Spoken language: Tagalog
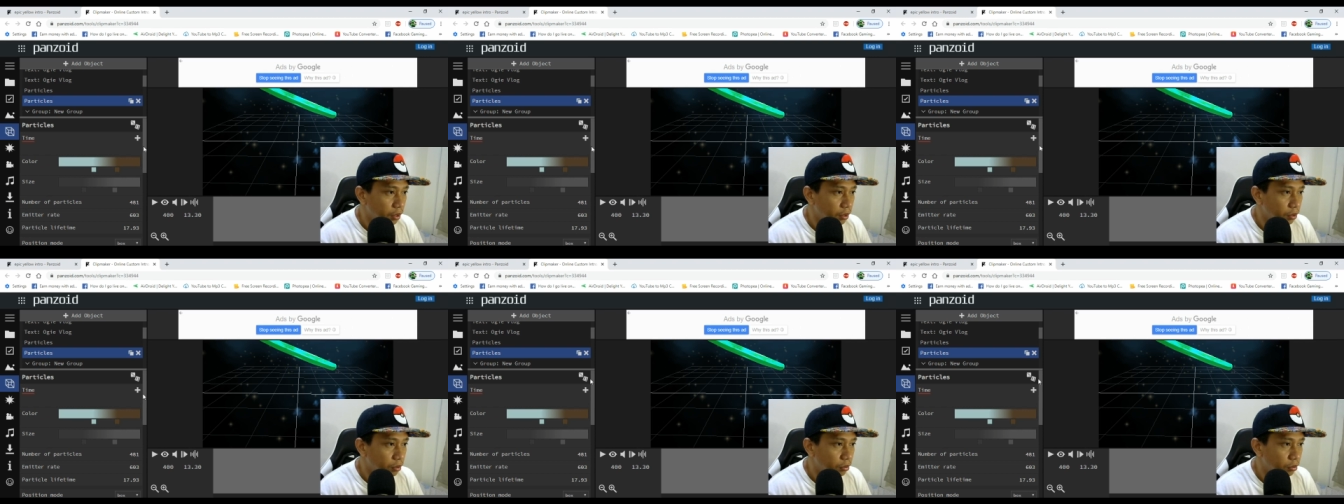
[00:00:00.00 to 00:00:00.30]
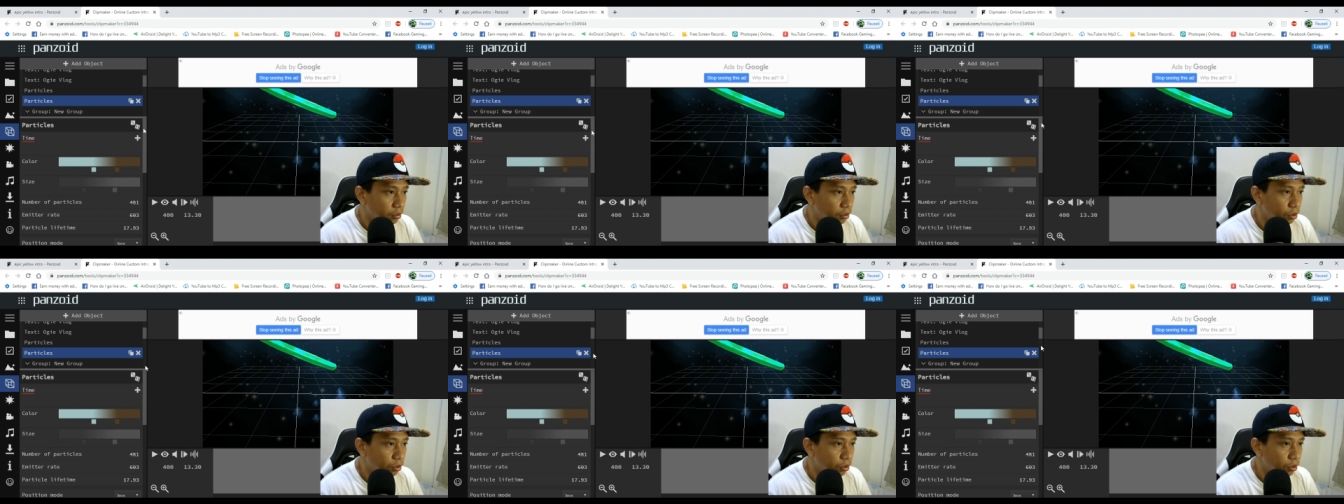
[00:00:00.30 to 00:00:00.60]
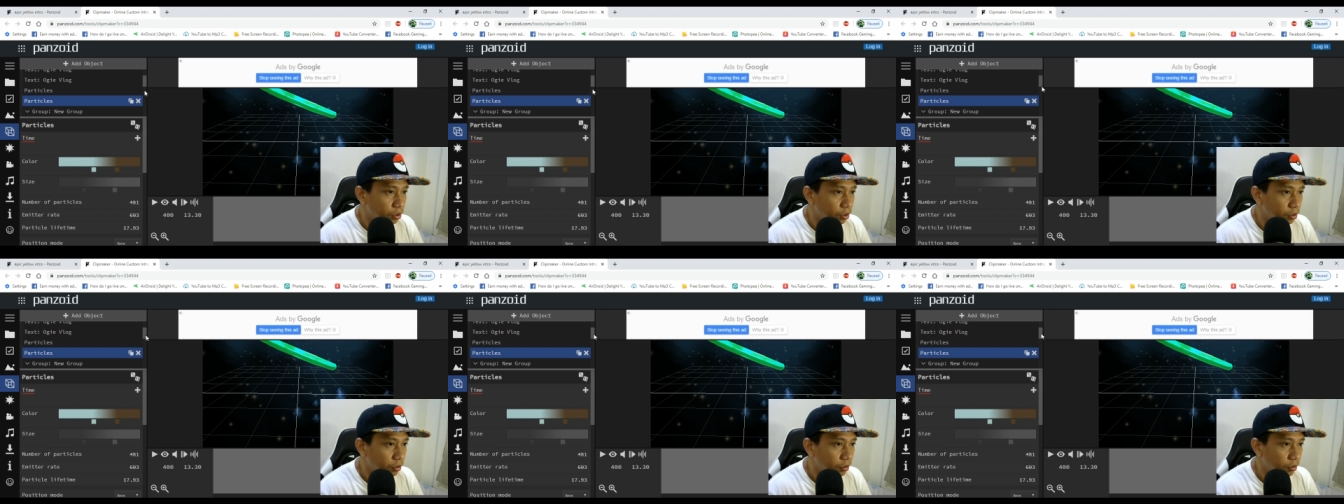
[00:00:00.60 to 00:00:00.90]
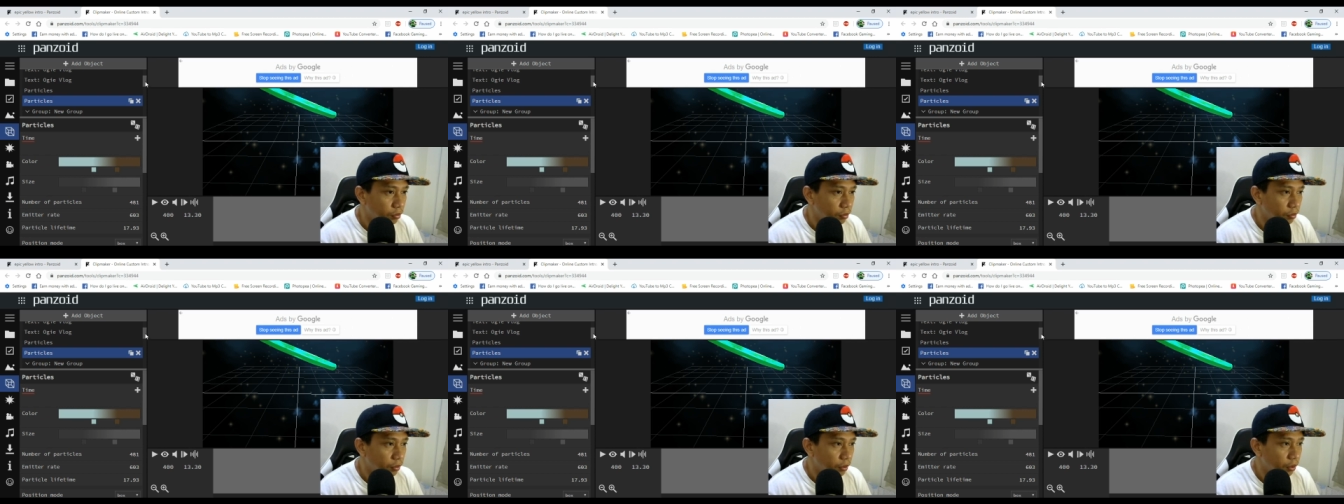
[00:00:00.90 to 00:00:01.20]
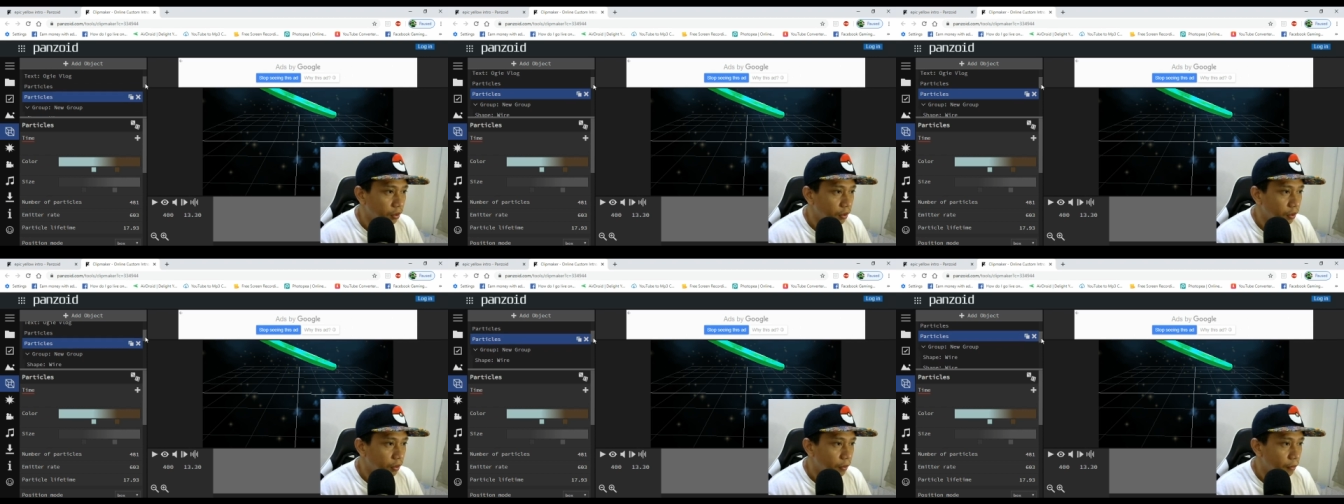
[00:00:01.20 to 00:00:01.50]
guys kung gusto nyo.
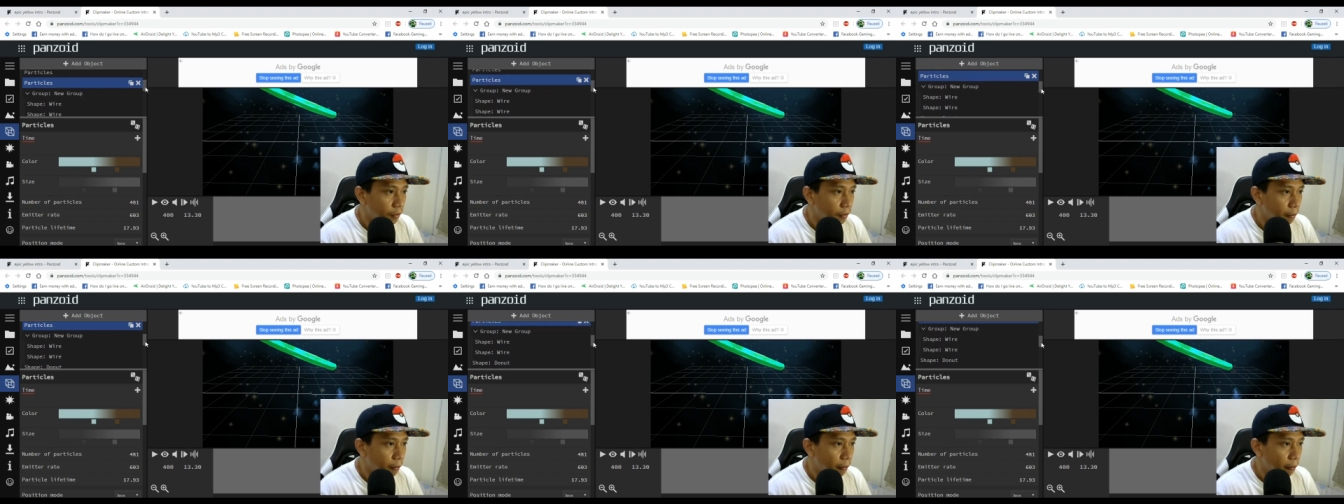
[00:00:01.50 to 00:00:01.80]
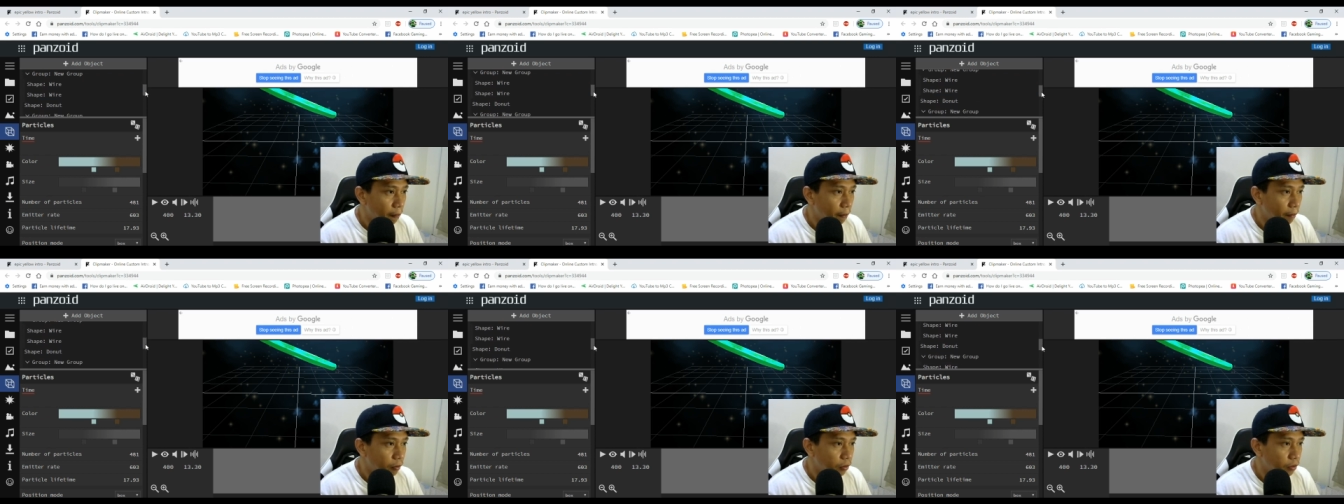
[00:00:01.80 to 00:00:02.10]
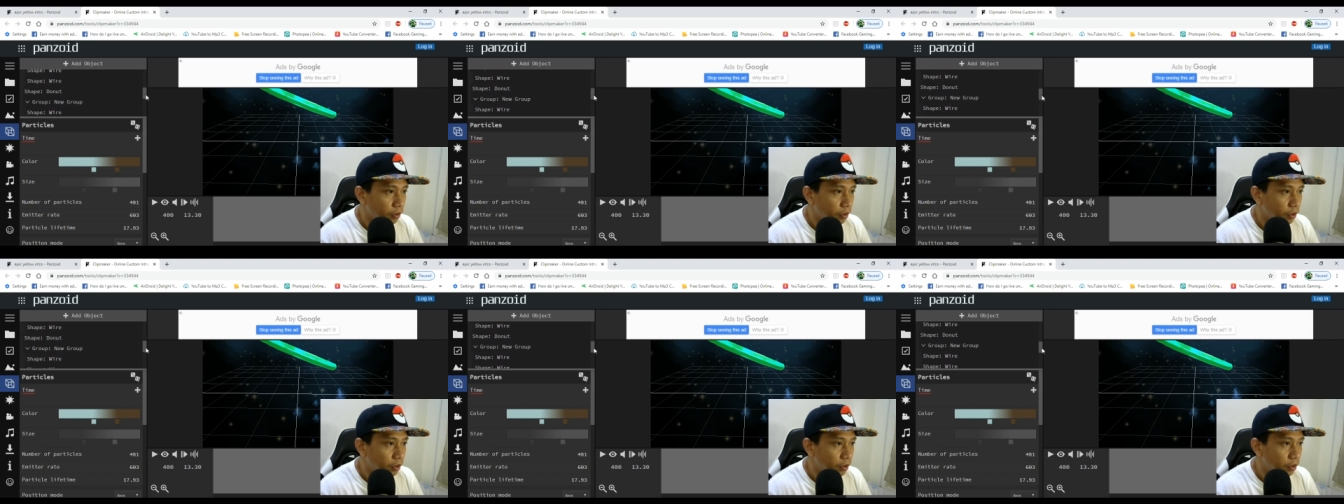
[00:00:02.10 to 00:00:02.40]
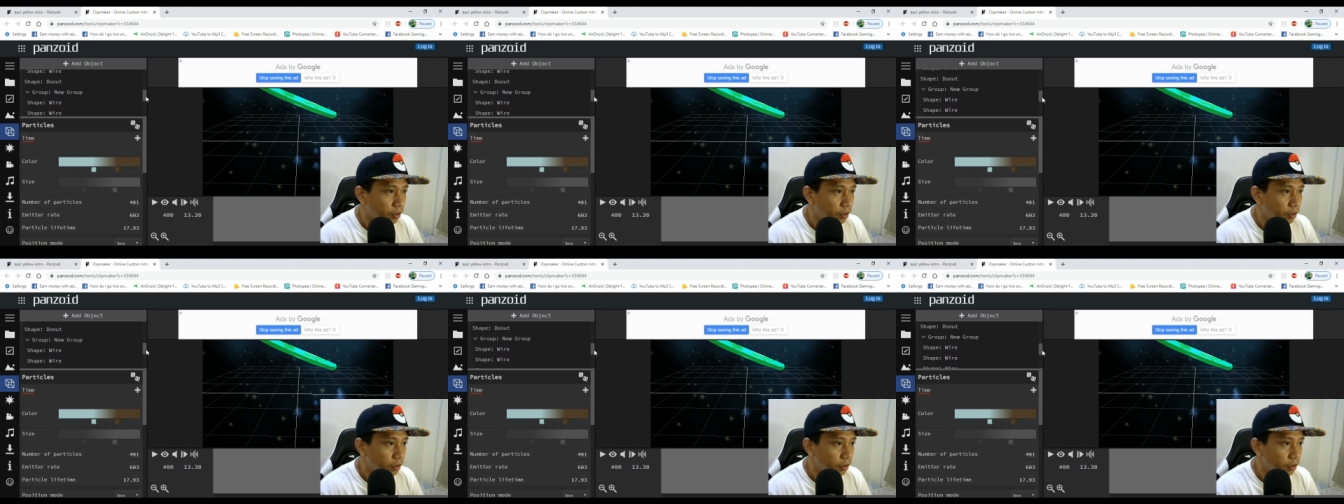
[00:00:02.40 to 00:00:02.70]
Okay.